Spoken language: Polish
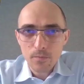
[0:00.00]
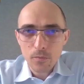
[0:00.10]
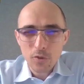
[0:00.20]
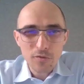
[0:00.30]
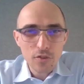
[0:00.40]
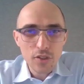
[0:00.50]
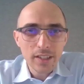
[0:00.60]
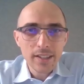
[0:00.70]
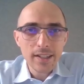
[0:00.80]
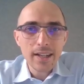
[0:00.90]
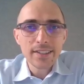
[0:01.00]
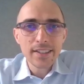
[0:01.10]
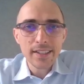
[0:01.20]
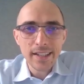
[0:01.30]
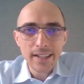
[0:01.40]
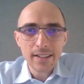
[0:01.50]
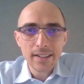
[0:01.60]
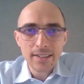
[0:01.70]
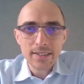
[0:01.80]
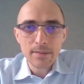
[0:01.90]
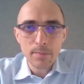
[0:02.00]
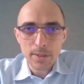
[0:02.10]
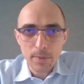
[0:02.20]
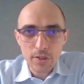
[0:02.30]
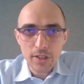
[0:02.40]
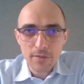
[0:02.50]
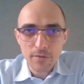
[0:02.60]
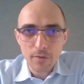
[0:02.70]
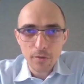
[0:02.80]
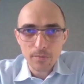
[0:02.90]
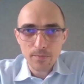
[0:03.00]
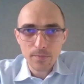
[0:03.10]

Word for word: to w czyich realnie rękach jest bezpieczeństwo?